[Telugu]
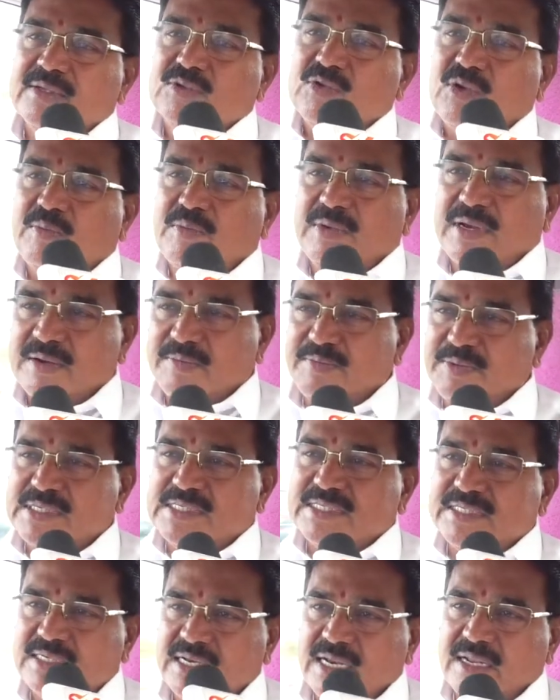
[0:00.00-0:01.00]
సో అప్పుడు
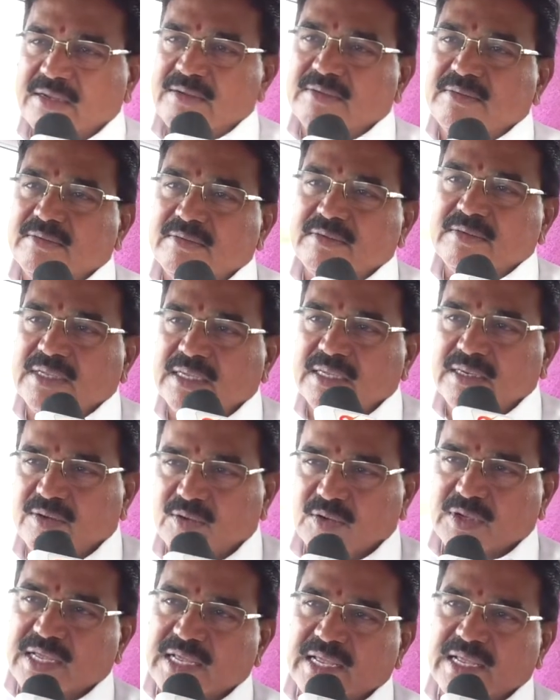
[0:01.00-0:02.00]
అనిపించింది నాకు ఈ
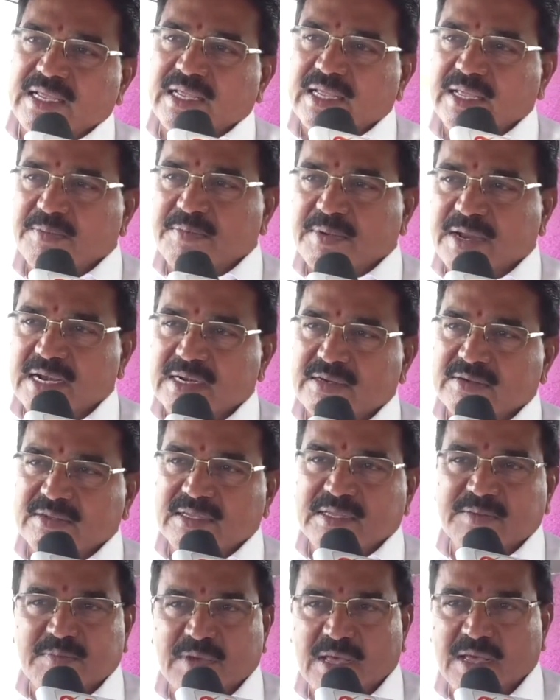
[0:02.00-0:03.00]
లుంగి ఇంగి ప్యాంటు
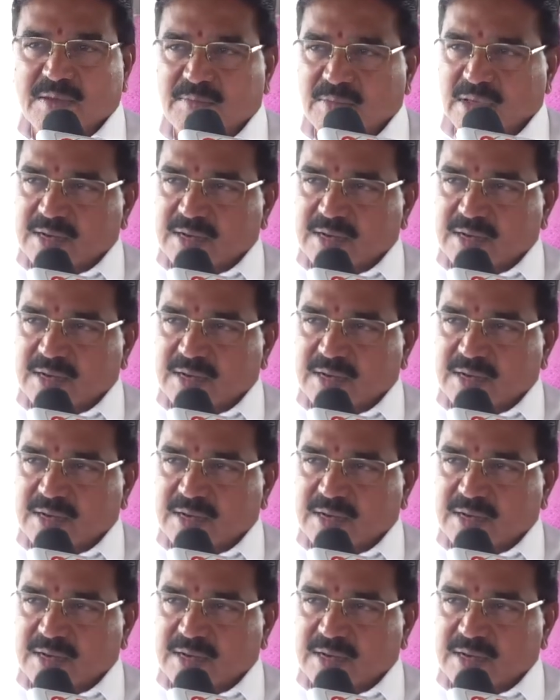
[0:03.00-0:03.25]
ఈ మా